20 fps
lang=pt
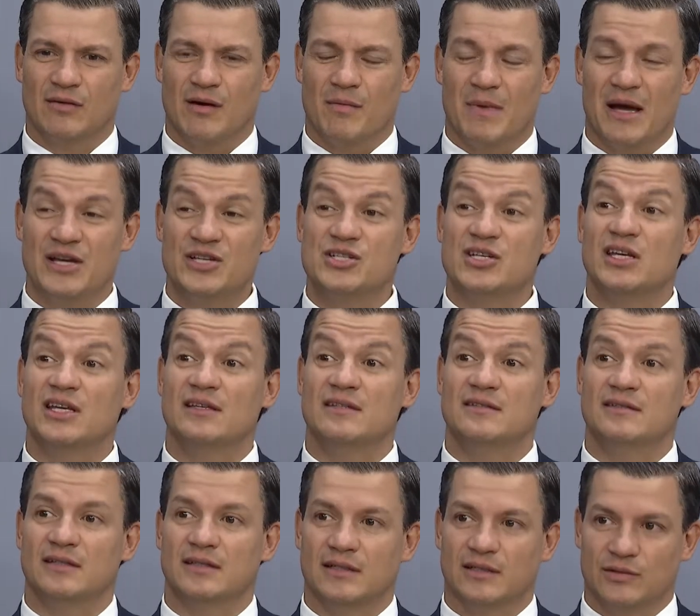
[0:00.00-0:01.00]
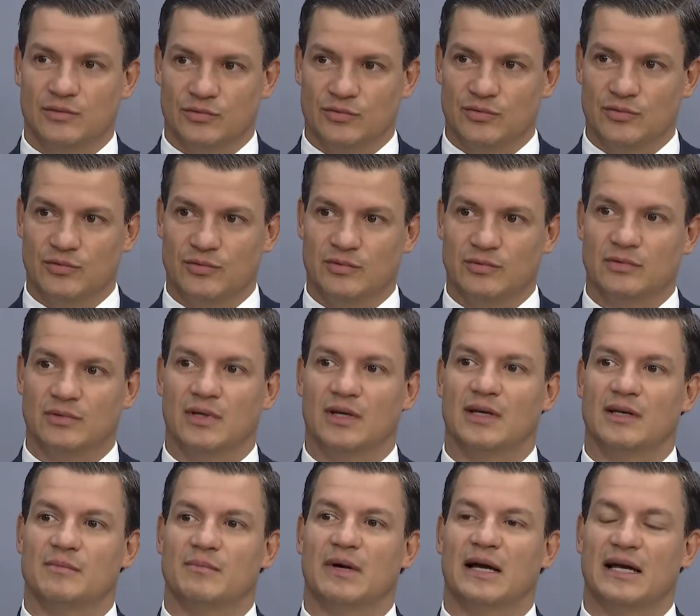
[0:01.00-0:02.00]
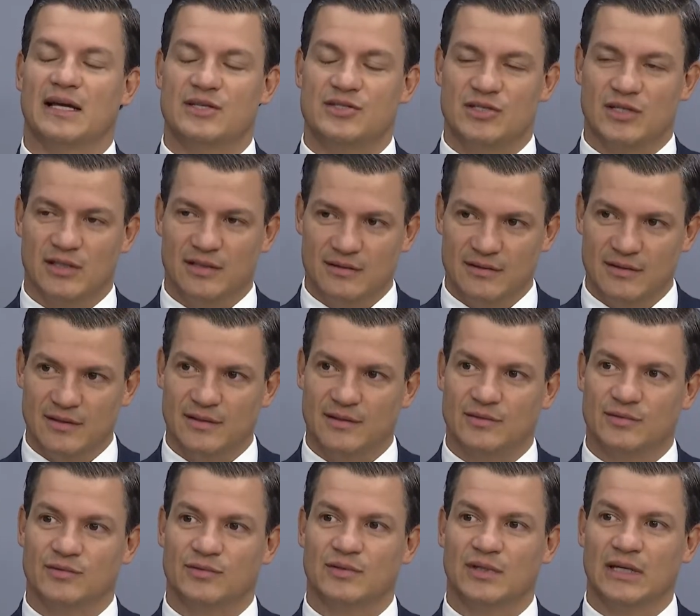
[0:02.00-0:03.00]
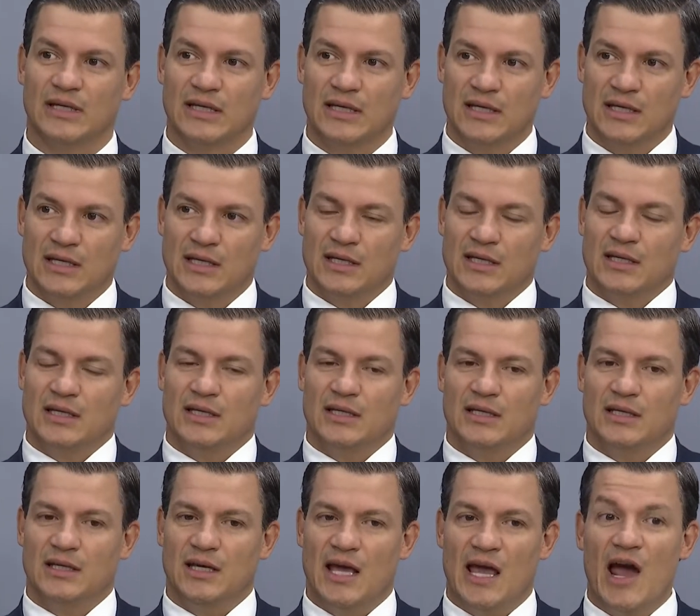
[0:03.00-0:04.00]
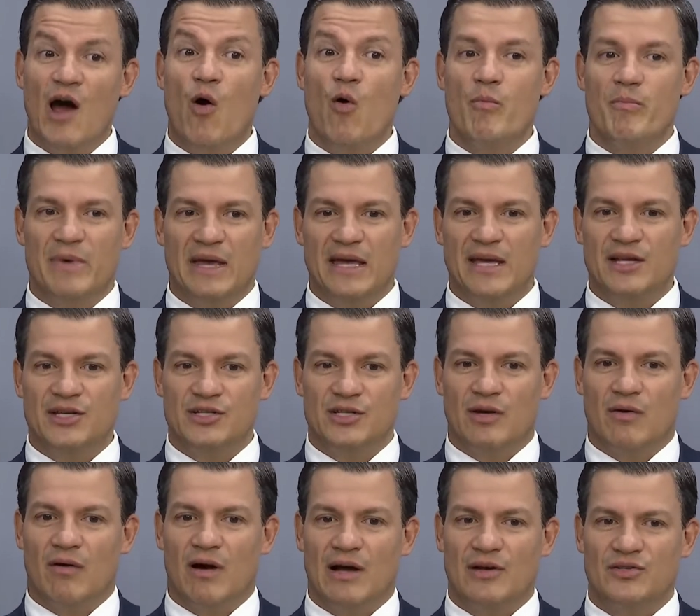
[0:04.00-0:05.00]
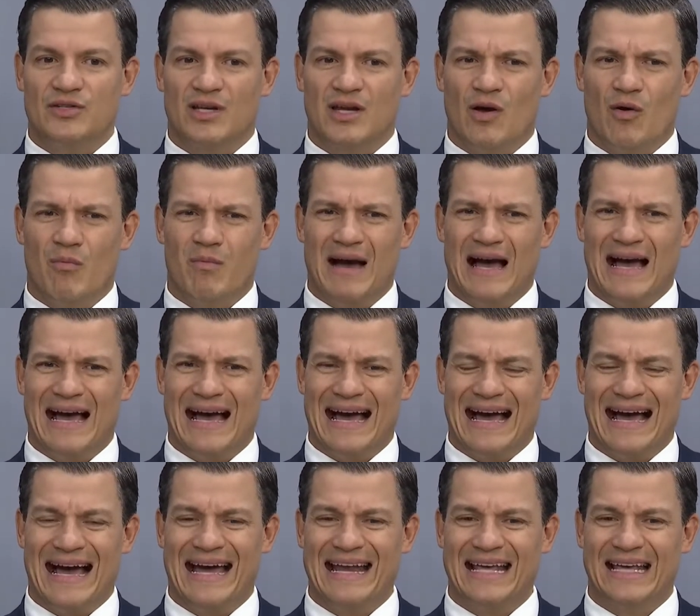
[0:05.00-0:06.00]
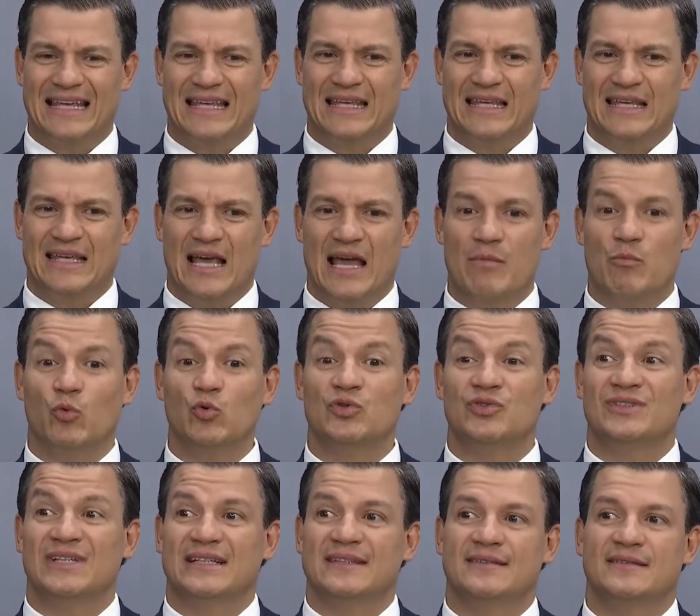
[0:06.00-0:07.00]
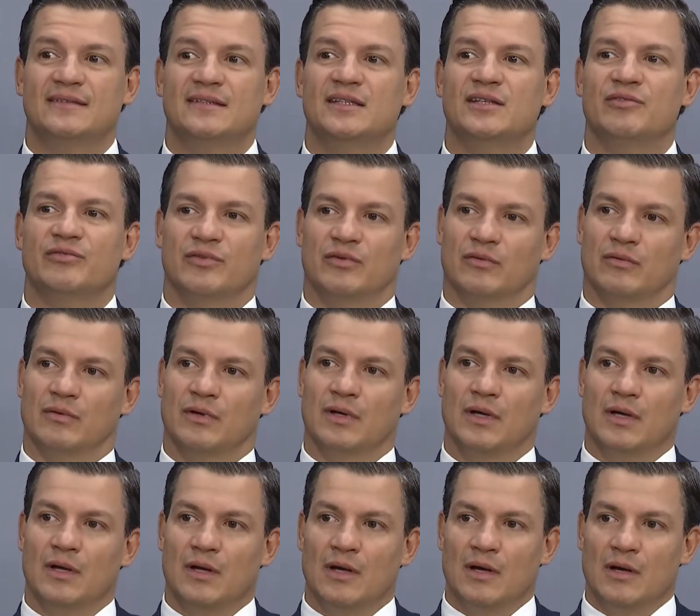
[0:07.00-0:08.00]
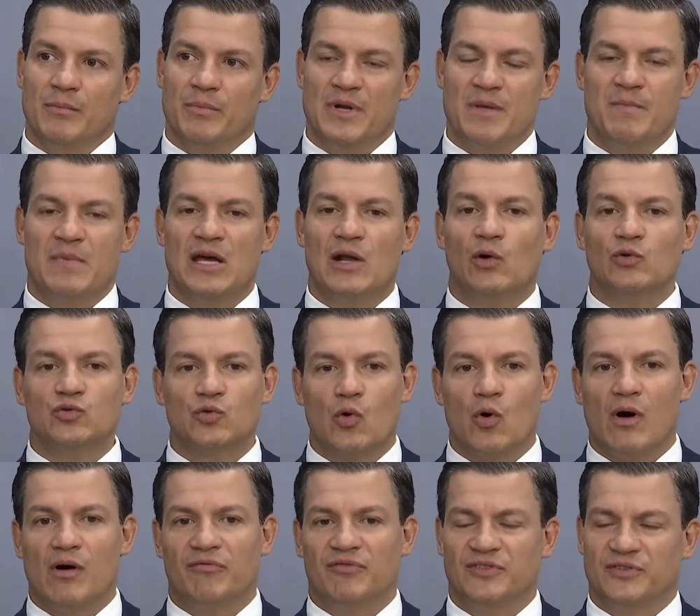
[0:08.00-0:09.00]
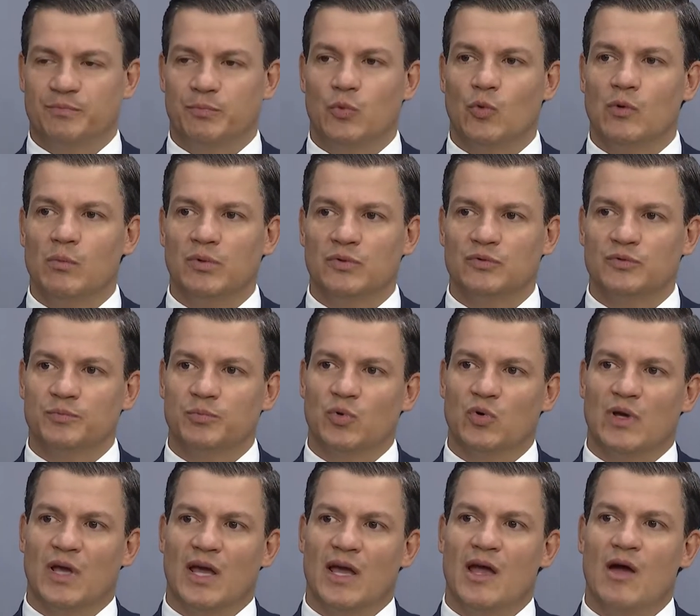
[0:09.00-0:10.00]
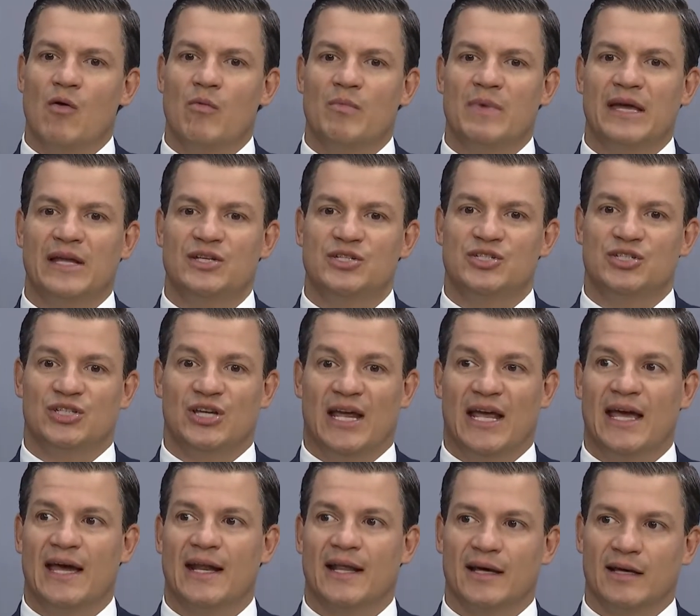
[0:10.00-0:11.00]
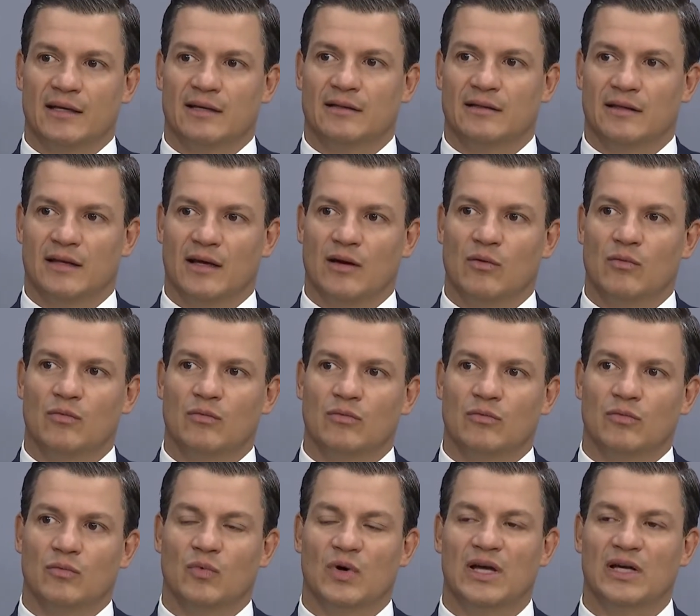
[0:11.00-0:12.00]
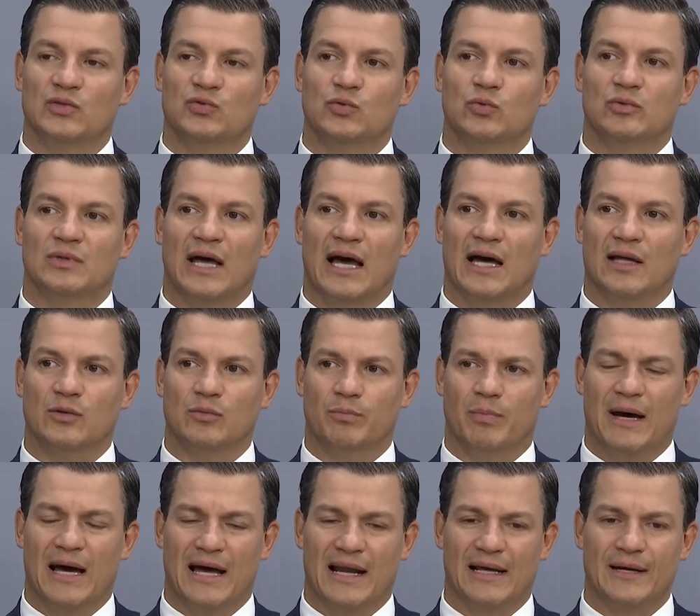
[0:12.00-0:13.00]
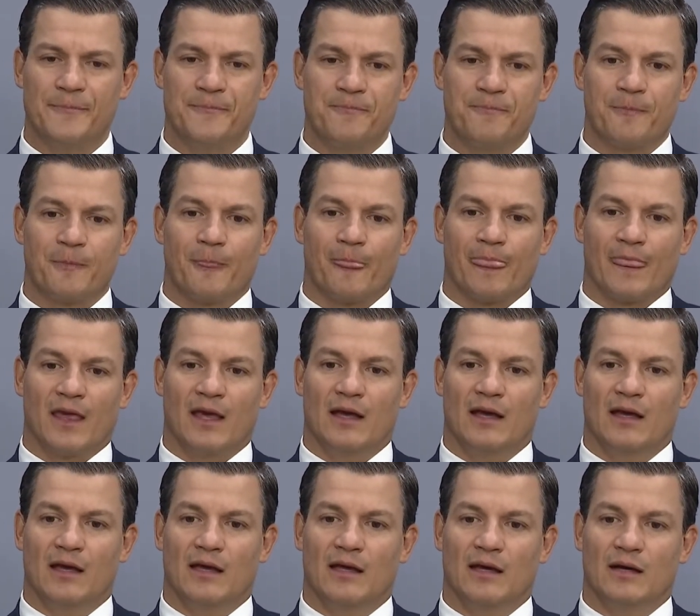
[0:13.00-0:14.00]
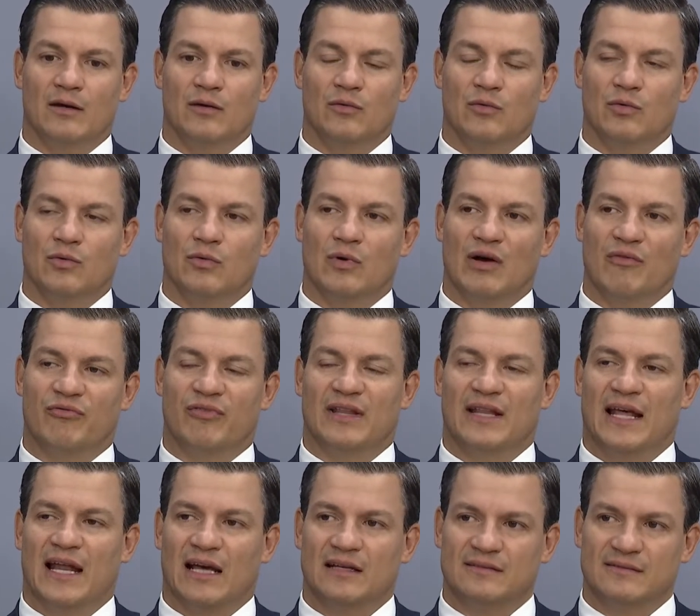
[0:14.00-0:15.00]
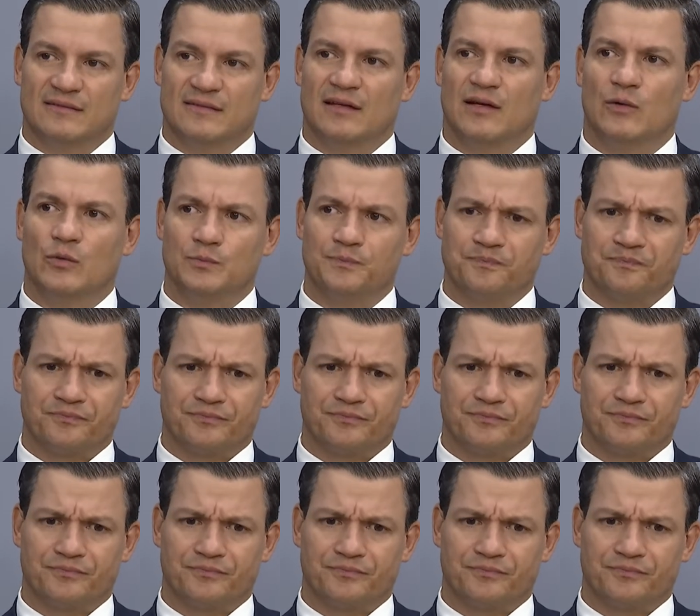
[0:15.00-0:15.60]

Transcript: há mais de 15 anos. É mesmo, né? Há mais de 15 anos. E realmente eu acho que é uma área que é muito sensível Primeiro aos cofres públicos, porque realmente gera né, um, um, resultado para é, o, a federação